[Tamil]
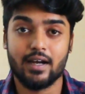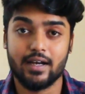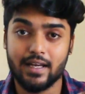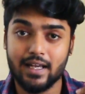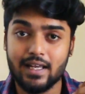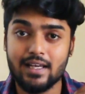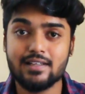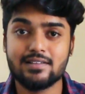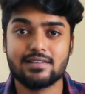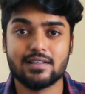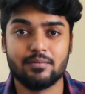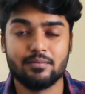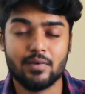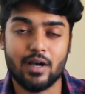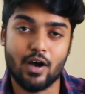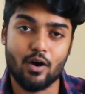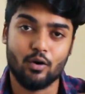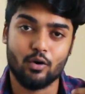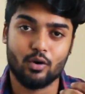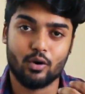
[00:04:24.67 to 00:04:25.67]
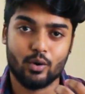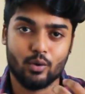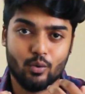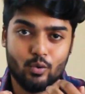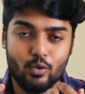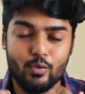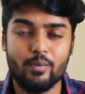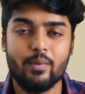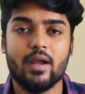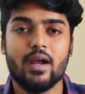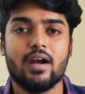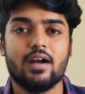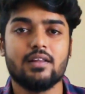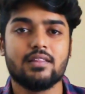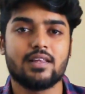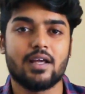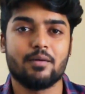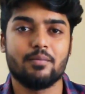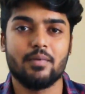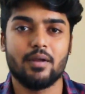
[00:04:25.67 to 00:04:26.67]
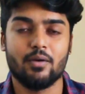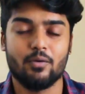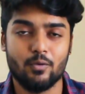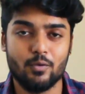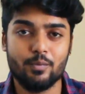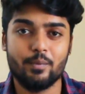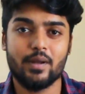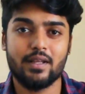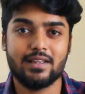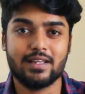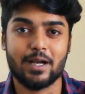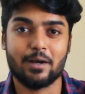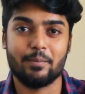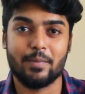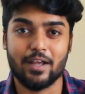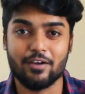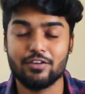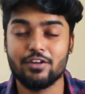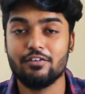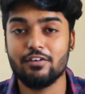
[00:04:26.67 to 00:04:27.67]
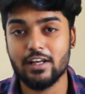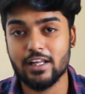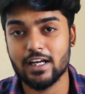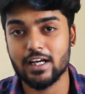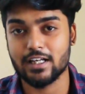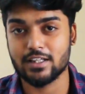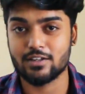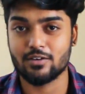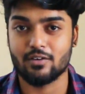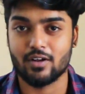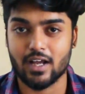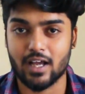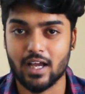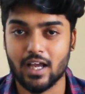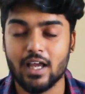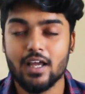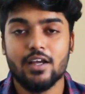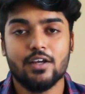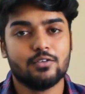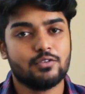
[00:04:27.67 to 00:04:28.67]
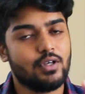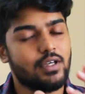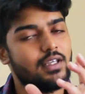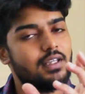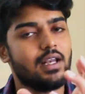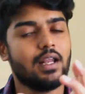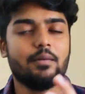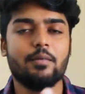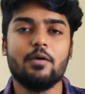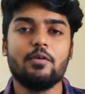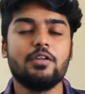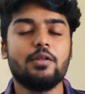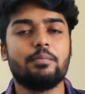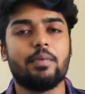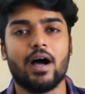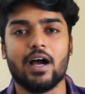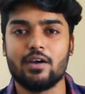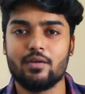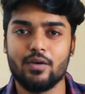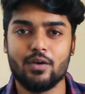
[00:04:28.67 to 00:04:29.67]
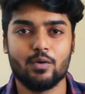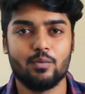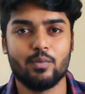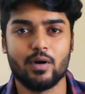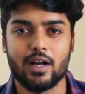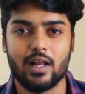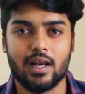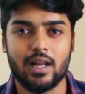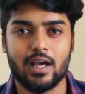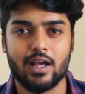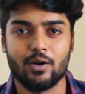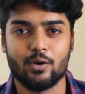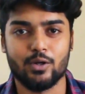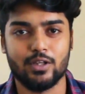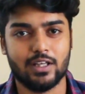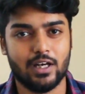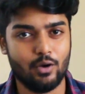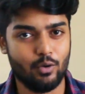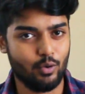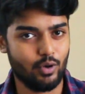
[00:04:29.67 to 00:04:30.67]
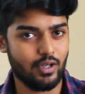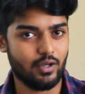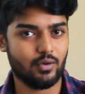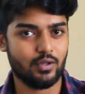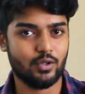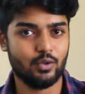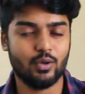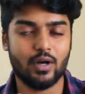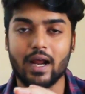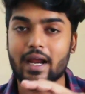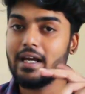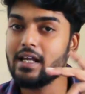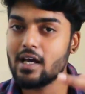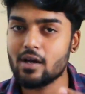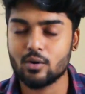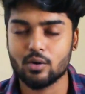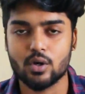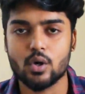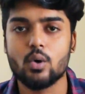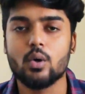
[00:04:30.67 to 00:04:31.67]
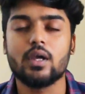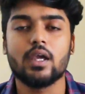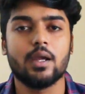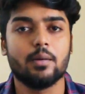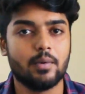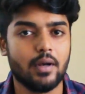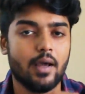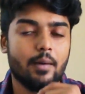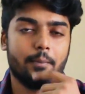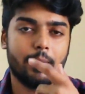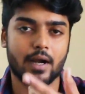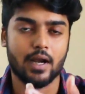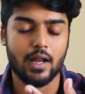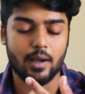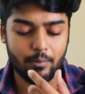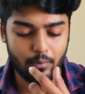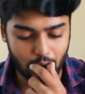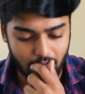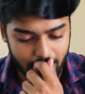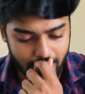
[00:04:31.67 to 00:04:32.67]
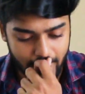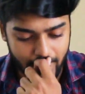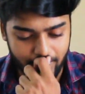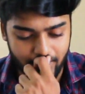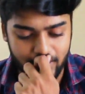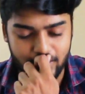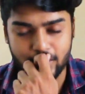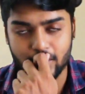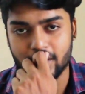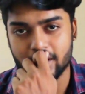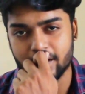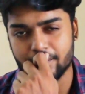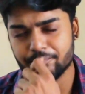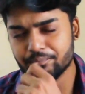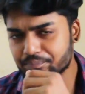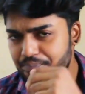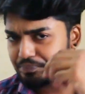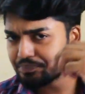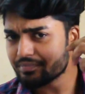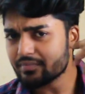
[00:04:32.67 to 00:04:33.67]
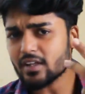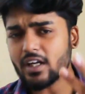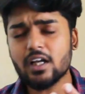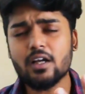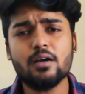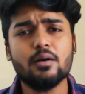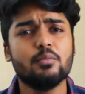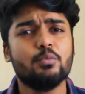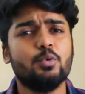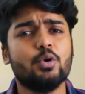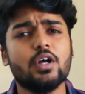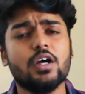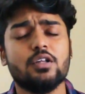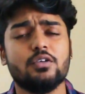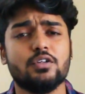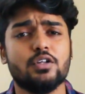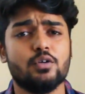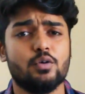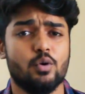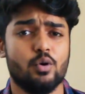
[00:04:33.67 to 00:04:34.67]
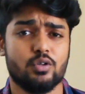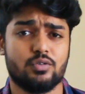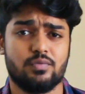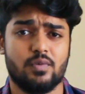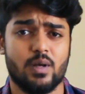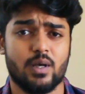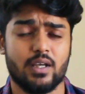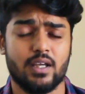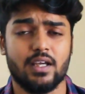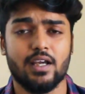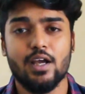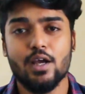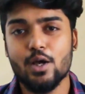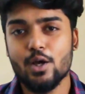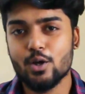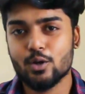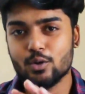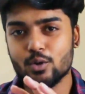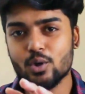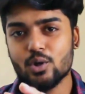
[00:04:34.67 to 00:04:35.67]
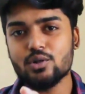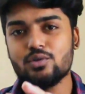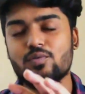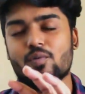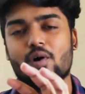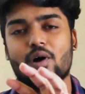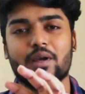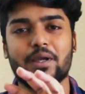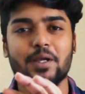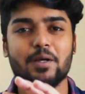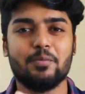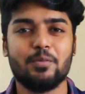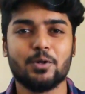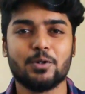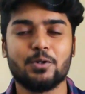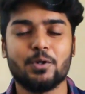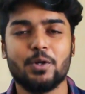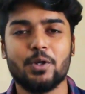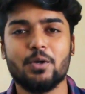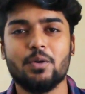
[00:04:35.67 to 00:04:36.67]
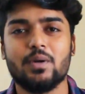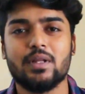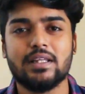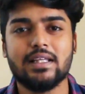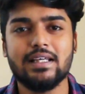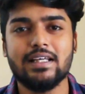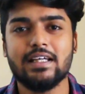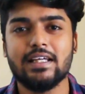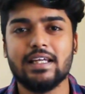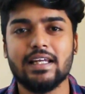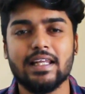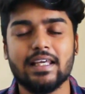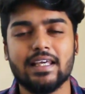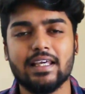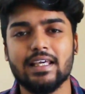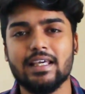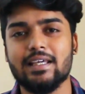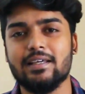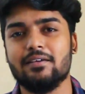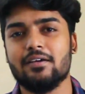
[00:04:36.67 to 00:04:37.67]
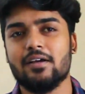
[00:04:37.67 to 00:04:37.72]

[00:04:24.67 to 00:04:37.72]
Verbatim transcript: ரியலிசம் அவங்களோட உண்மையான தன்மை உண்மைத்தன்மையை வந்து வெளியில் எடுத்துகிட்டு வராங்க ஸோ இதெல்லாமே வந்து பார்க்கவே ரொம்ப நல்லாயிருக்கும் இதெல்லாம் உங்களுக்கு வந்து ஒரு ஐடியா கொடுக்கும் ஓகே இப்படிலாம் பண்ணலாம் போல இருக்குது அப்படின்னு சொல்லிட்டு மூணாவது வந்து கோஸ் ஃப்ளாகிங் கோஸ் ஃப்ளாகிங்கை பொறுத்த வரைக்கும் வந்து இன்றைக்கி